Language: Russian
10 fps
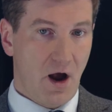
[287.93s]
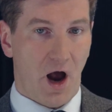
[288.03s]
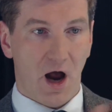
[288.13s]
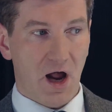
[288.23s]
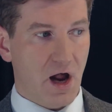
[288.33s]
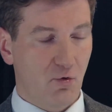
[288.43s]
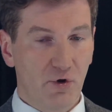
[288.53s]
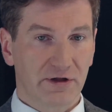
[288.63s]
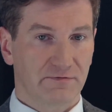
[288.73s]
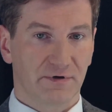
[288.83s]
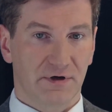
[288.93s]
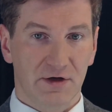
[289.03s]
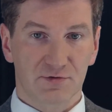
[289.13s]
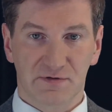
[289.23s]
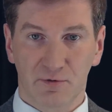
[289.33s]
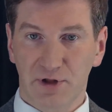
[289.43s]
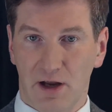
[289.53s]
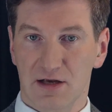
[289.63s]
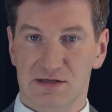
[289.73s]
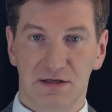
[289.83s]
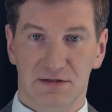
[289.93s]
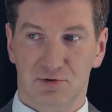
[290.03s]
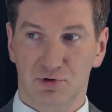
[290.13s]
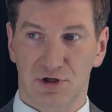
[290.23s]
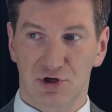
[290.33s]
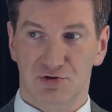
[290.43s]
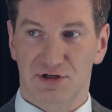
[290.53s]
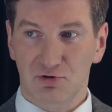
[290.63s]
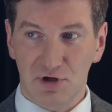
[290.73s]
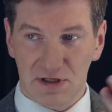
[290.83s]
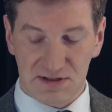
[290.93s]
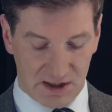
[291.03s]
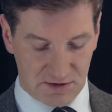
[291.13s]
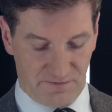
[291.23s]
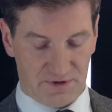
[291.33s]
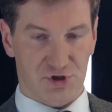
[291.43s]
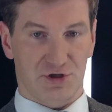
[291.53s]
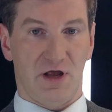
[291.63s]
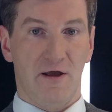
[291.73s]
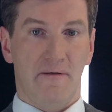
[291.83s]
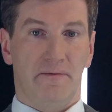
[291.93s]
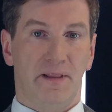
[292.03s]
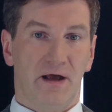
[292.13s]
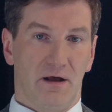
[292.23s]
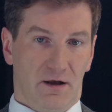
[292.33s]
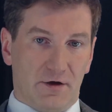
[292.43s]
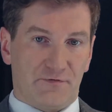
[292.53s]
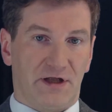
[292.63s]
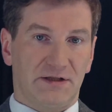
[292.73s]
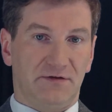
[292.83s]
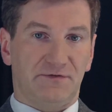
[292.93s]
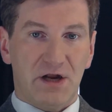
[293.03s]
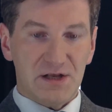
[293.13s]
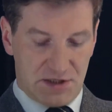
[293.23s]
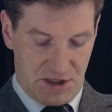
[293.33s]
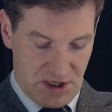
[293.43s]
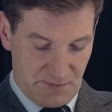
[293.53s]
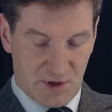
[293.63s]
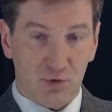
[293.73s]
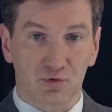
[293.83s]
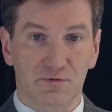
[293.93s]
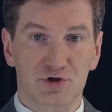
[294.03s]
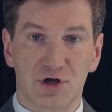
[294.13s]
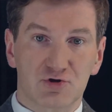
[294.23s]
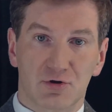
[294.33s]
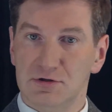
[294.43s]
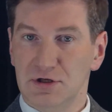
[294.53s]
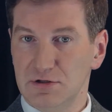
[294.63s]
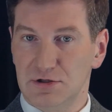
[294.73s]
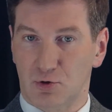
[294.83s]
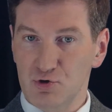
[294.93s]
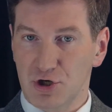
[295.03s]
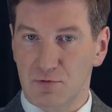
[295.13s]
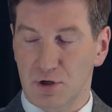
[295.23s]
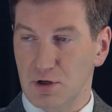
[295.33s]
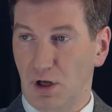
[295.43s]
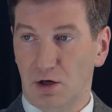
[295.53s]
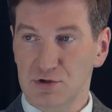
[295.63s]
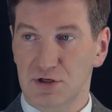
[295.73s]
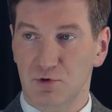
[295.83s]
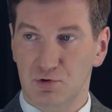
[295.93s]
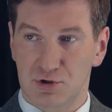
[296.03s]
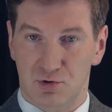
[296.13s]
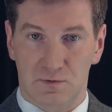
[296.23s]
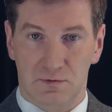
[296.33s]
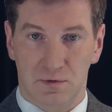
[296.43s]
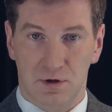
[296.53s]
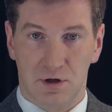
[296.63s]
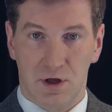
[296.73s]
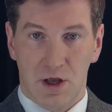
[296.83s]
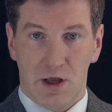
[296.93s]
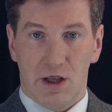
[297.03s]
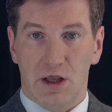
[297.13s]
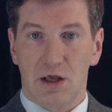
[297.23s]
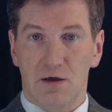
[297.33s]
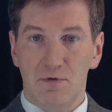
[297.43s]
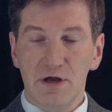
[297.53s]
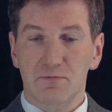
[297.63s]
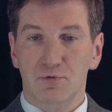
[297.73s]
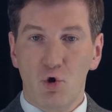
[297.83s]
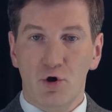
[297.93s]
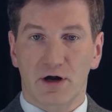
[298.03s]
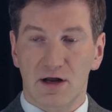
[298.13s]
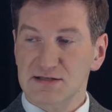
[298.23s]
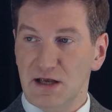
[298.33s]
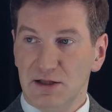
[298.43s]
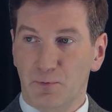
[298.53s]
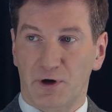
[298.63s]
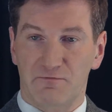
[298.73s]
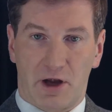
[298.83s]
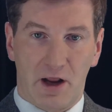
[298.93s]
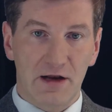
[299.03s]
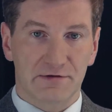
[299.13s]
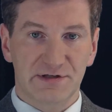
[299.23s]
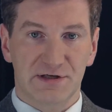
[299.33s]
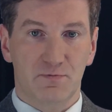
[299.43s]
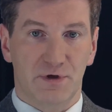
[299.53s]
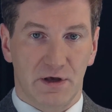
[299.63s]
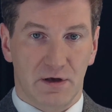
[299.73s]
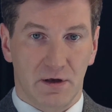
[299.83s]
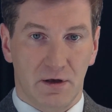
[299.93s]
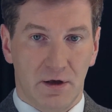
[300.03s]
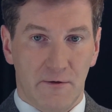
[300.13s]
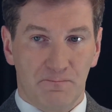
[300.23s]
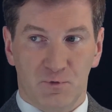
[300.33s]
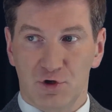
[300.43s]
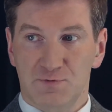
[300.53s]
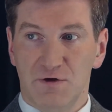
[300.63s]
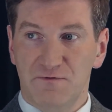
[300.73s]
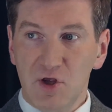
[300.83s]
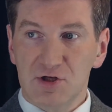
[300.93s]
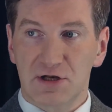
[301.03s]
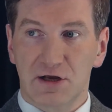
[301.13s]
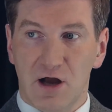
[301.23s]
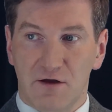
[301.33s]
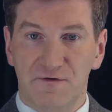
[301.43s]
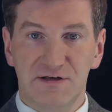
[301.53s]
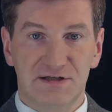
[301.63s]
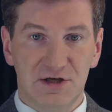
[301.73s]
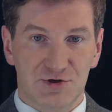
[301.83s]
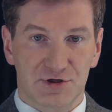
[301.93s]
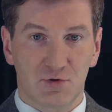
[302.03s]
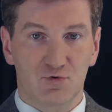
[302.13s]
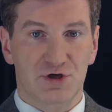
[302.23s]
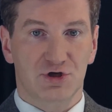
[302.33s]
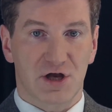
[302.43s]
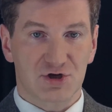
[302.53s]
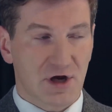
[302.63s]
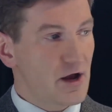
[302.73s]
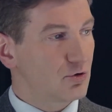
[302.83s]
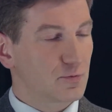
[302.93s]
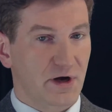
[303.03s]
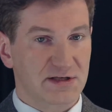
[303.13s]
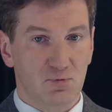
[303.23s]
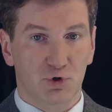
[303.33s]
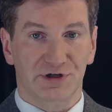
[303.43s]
А у этого радио «Свобода» так и останется 100 тысяч. Но зато она сразу выложена на э, вкладке в тренде, и я абсолютно утверждаю, что это делается ручками русским YouTube. И мы много раз это проверяли на себе. То есть мы видели, как физически уничтожают просмотры,